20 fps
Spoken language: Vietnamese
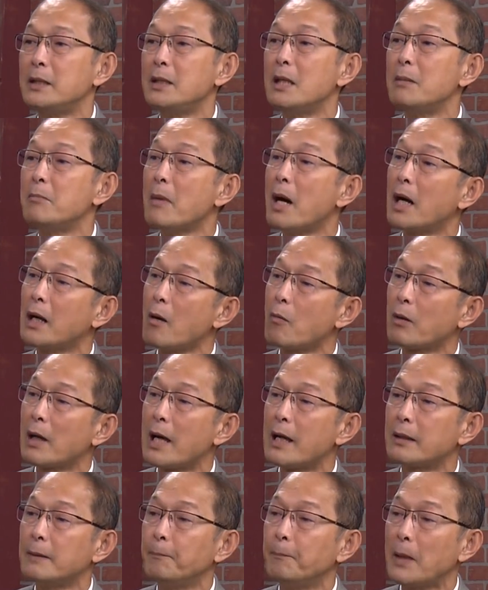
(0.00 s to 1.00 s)
Nhưng mà Ngọc
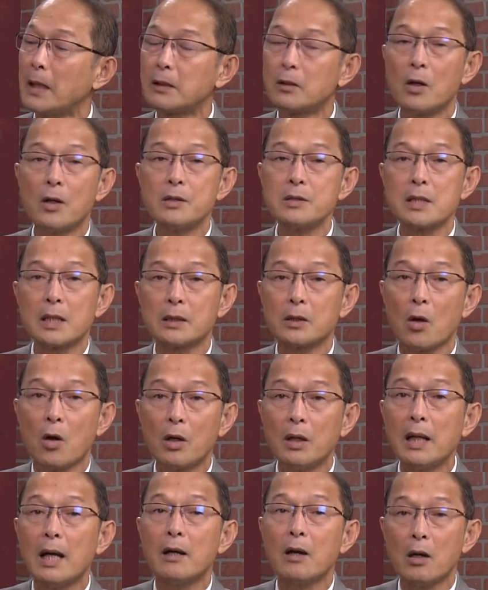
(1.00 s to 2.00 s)
Lan, anh nói rằng
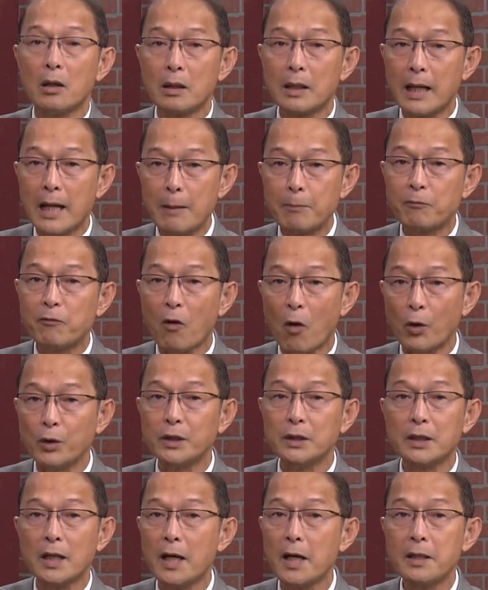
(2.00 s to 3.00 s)
nói là ghép phổi
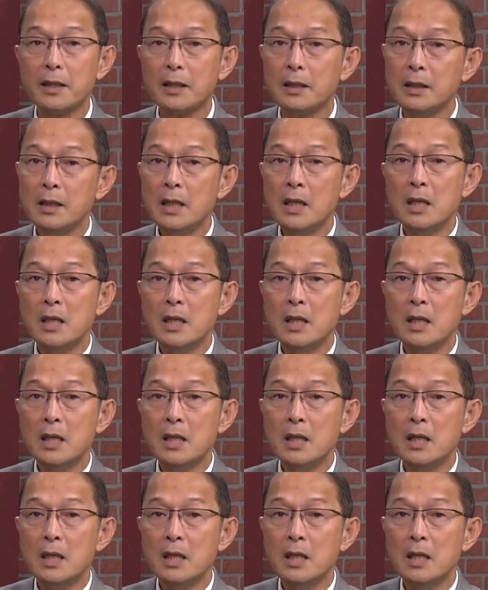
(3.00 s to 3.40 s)
như thế đó,